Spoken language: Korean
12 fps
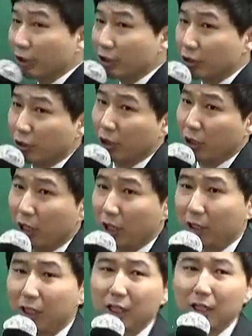되겠죠.
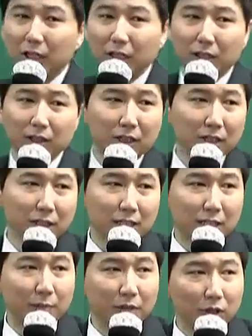한 1기, 특히 이제
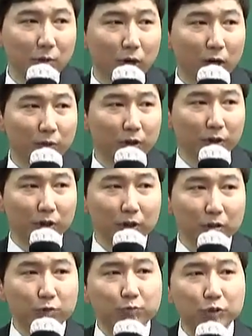2, 3기 넘어가면
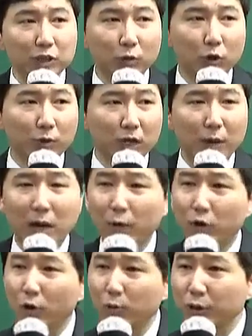숲을 볼 만한 마음이
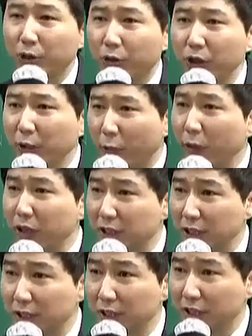여유가 없어요. 일단
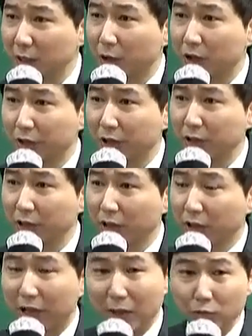외워야지. 그 다음에 그때는
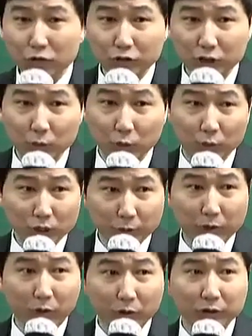나무 중심으로 공부할 수
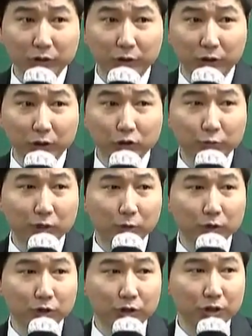밖에 없거든요. 그래서 숲을
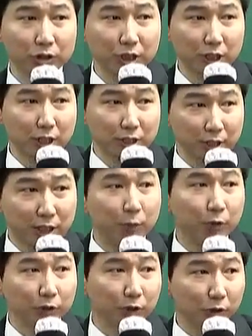볼 수 있는 이제
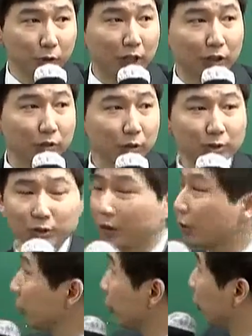기본
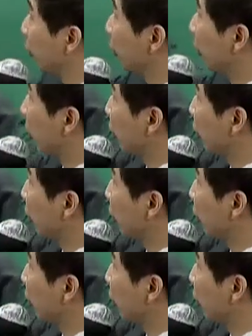과정으로서 이걸 보도록